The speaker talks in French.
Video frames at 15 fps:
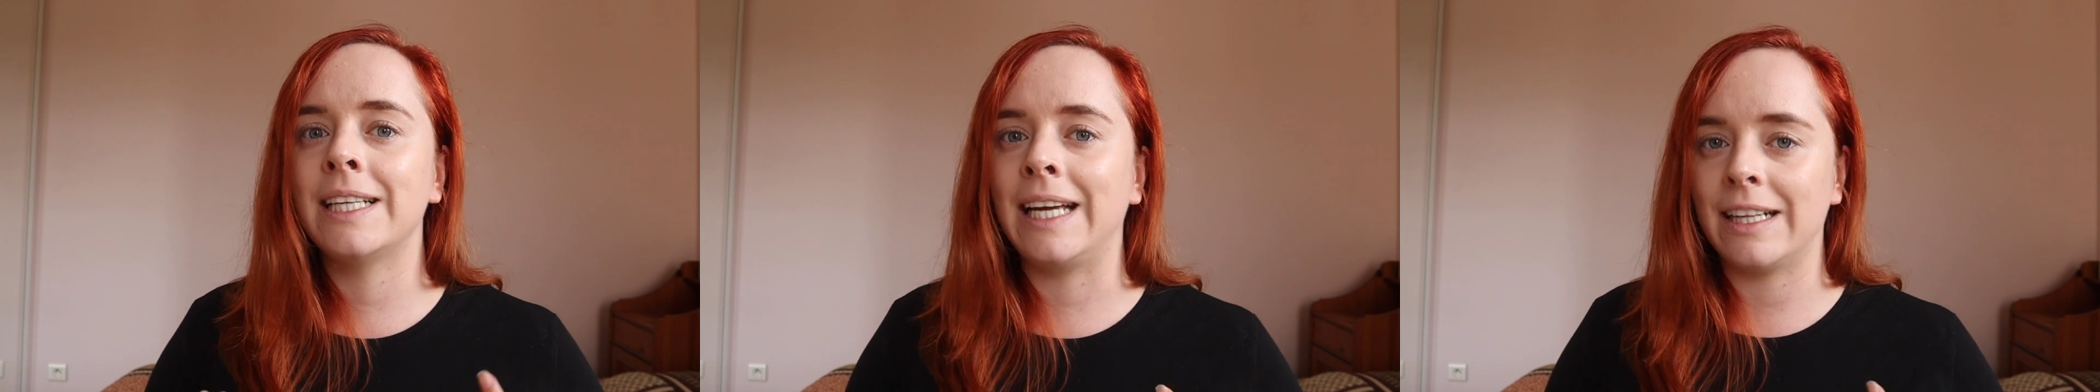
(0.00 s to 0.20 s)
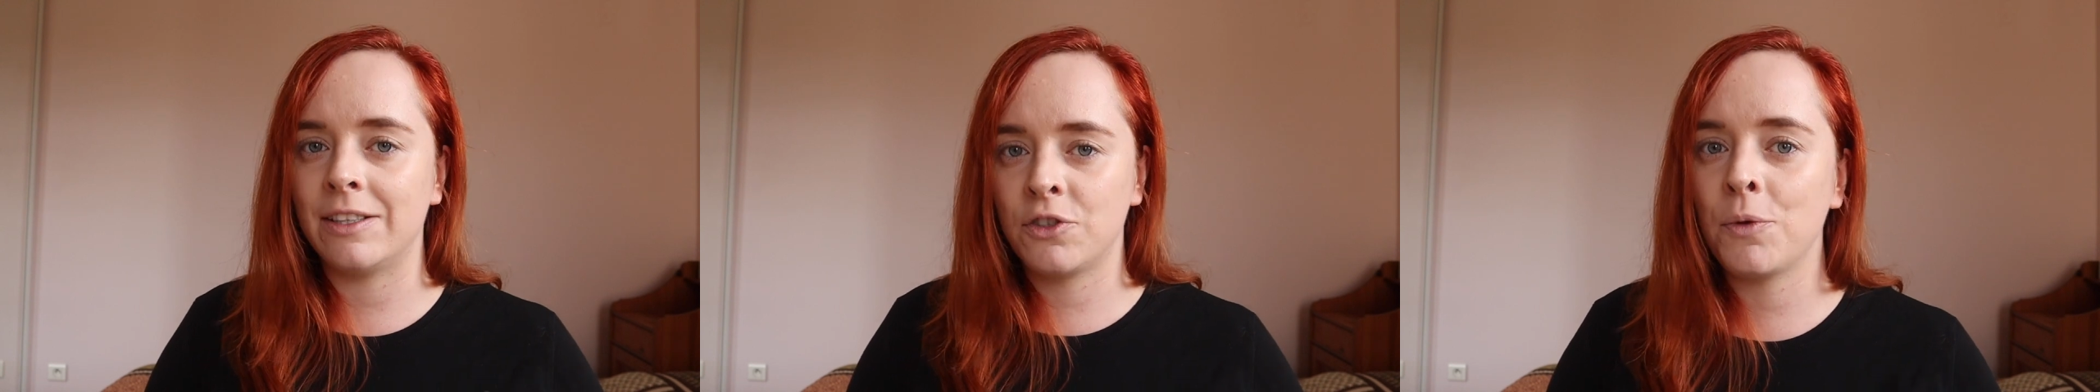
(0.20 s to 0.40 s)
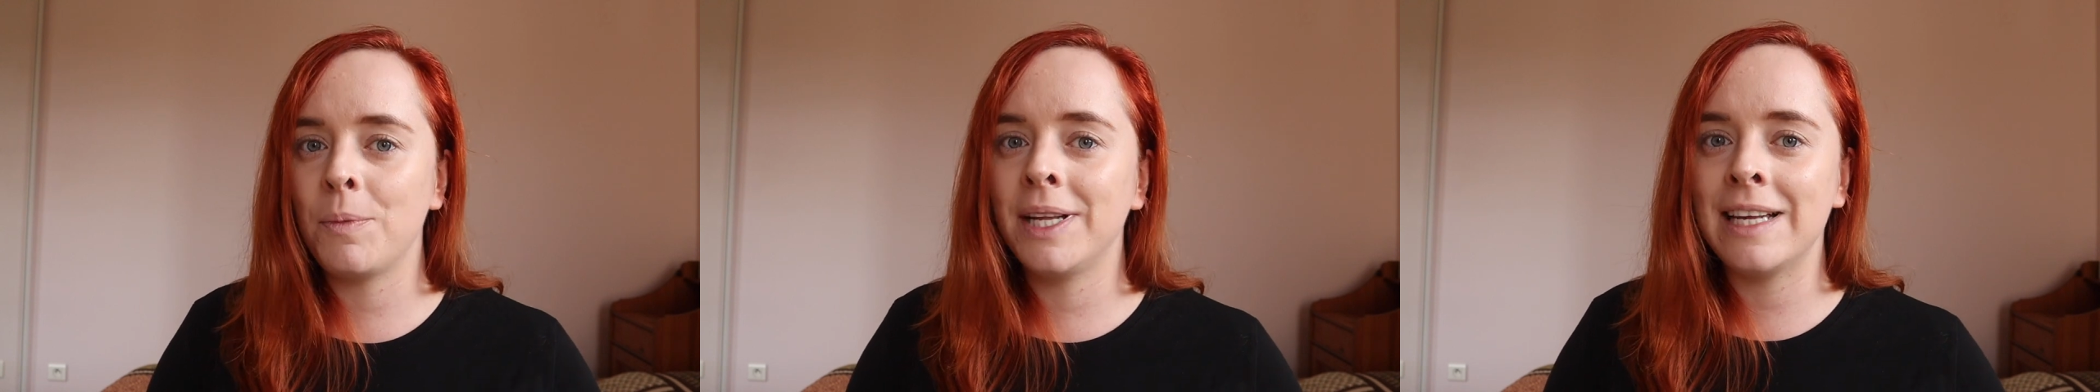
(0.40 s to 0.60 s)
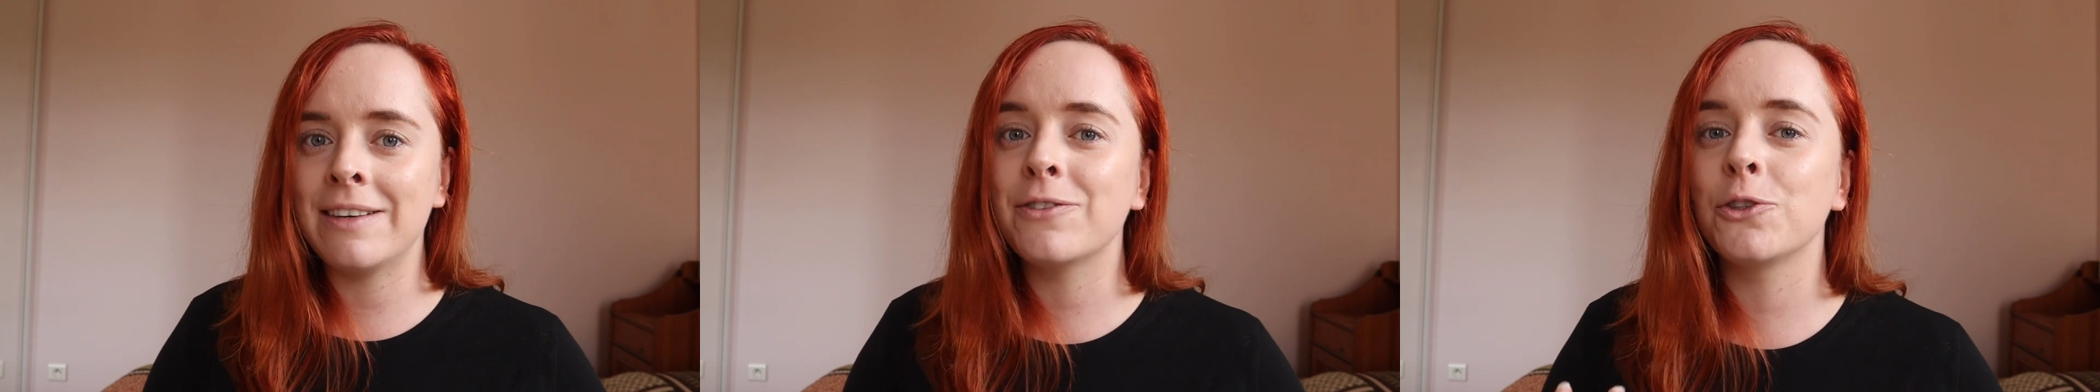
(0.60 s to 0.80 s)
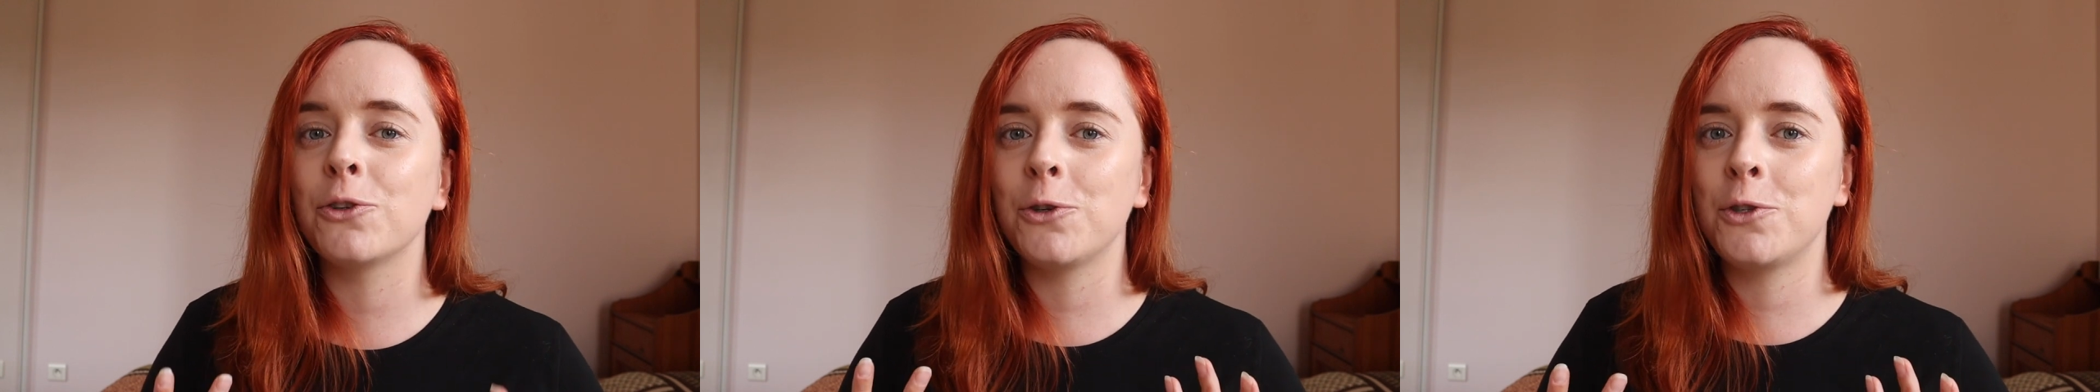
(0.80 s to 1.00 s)
4 semaines
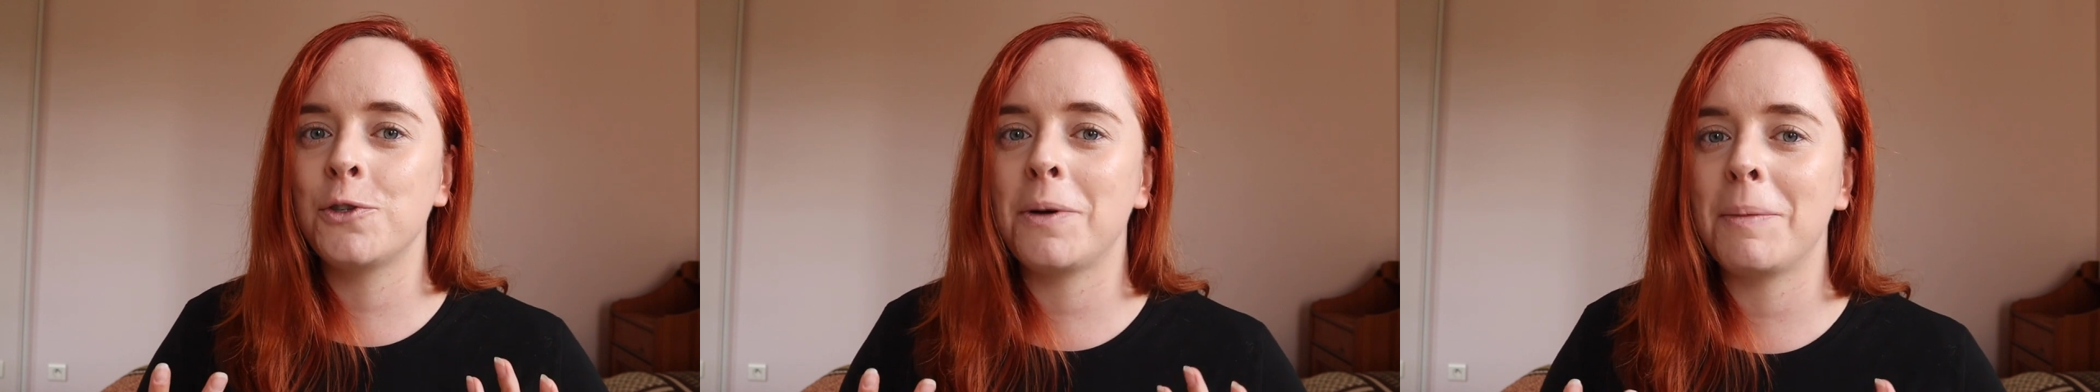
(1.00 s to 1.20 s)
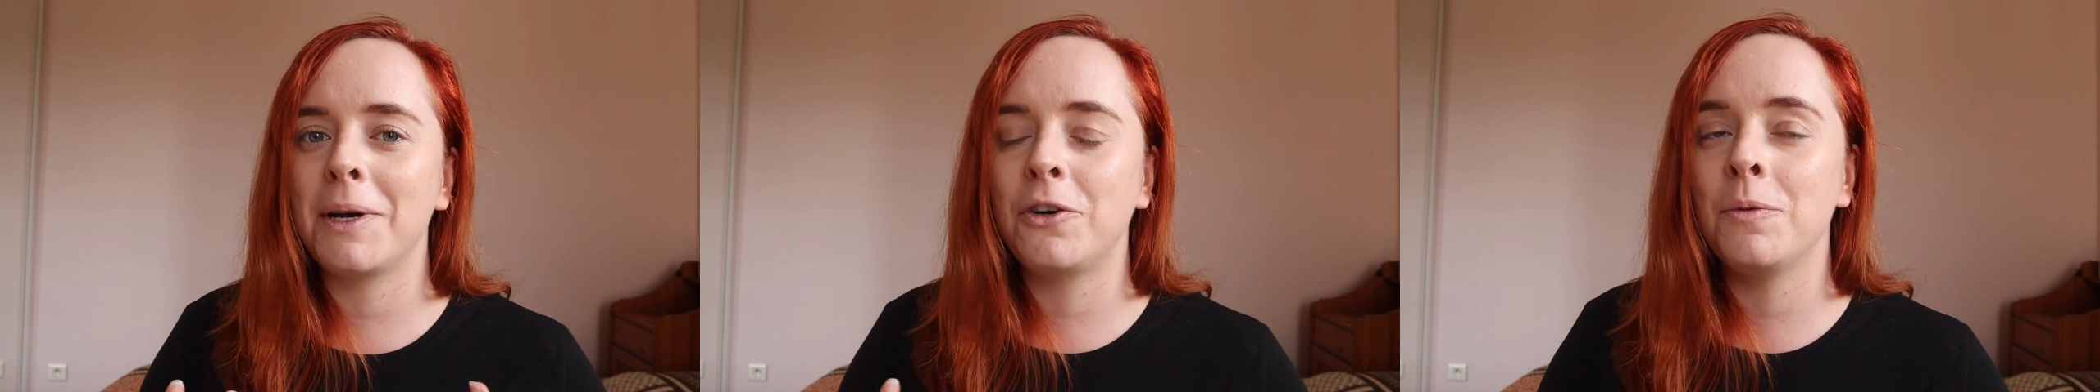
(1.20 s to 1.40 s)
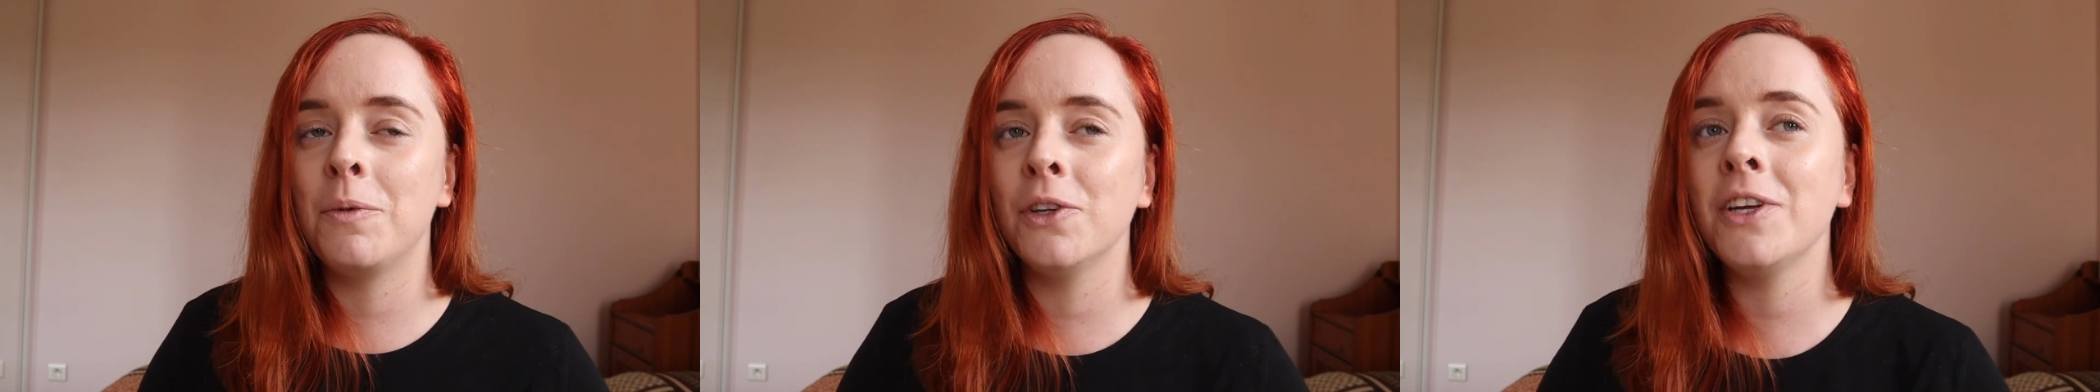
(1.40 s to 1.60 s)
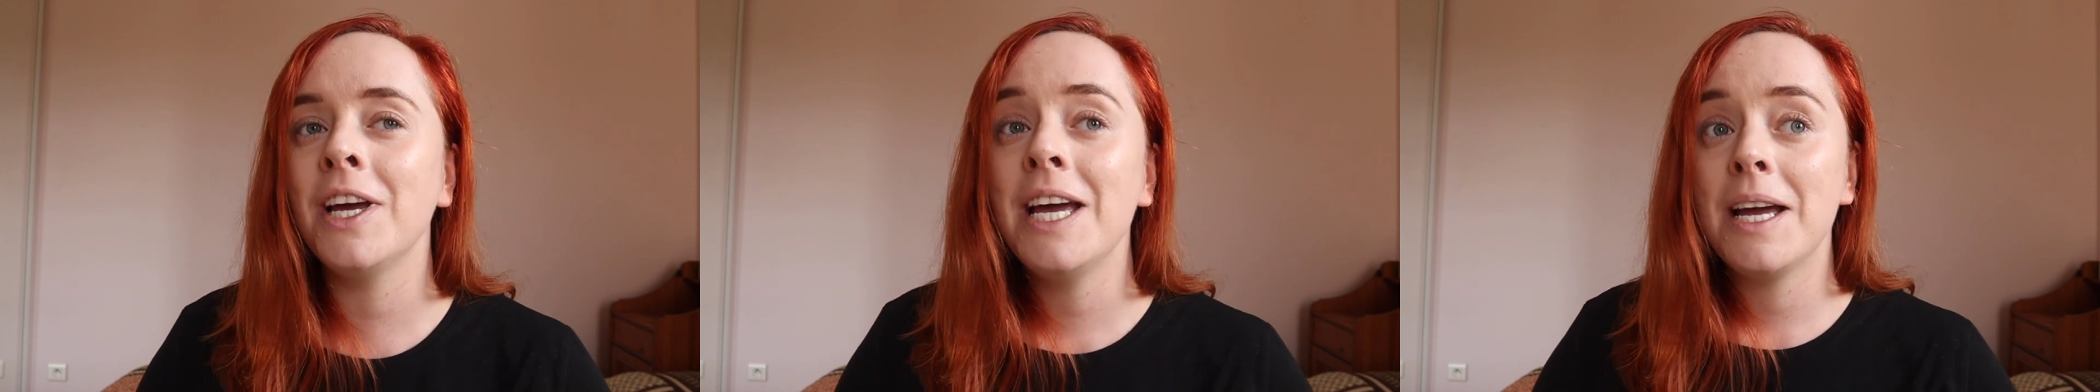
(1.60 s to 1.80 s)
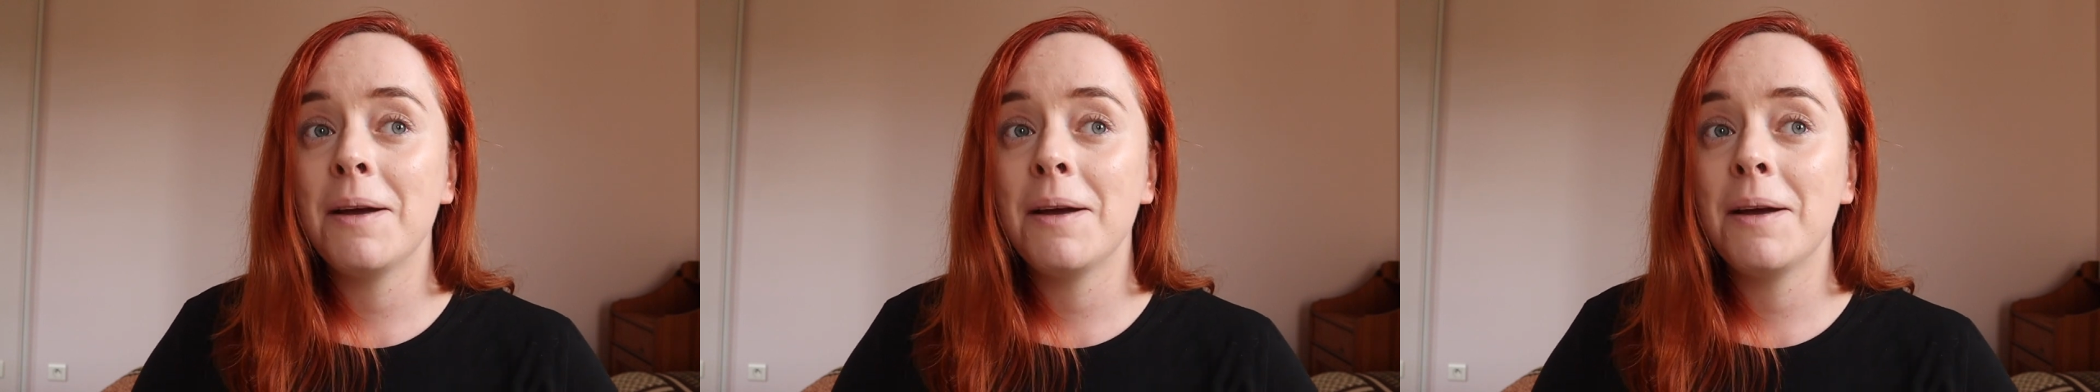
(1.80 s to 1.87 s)
avant de recevoir ma commande.